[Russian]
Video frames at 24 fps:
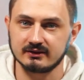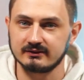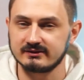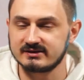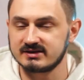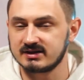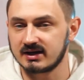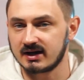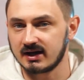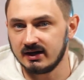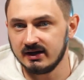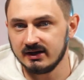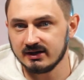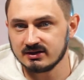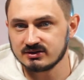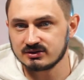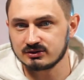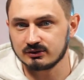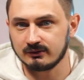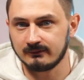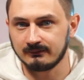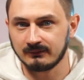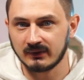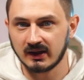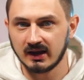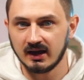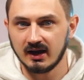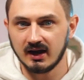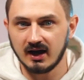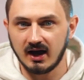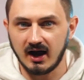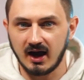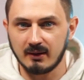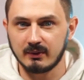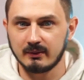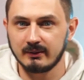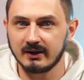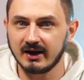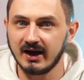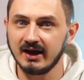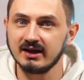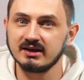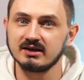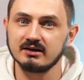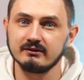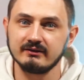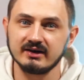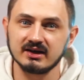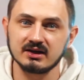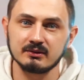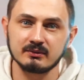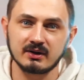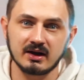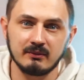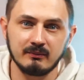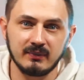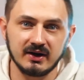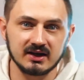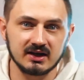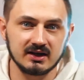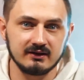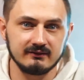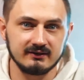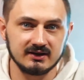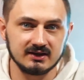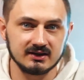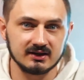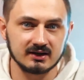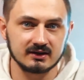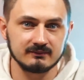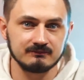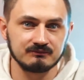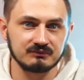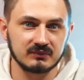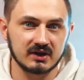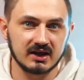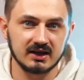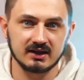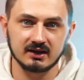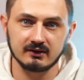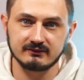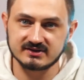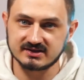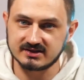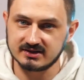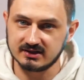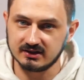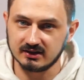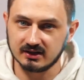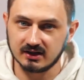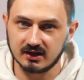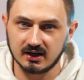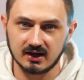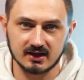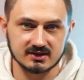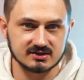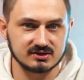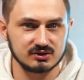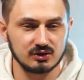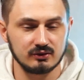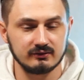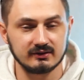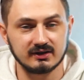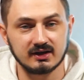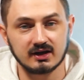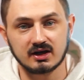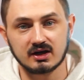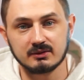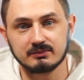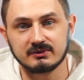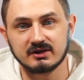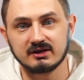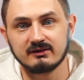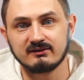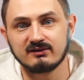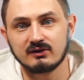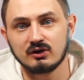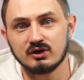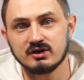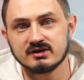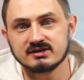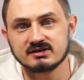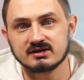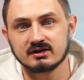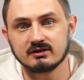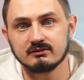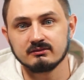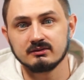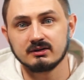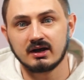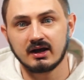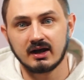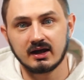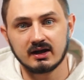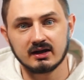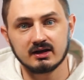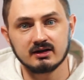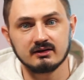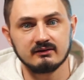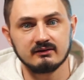NFT-коллекцию, а помогает ей в этом компания Winner NFT, основанная криптоинфлюенсером Гэри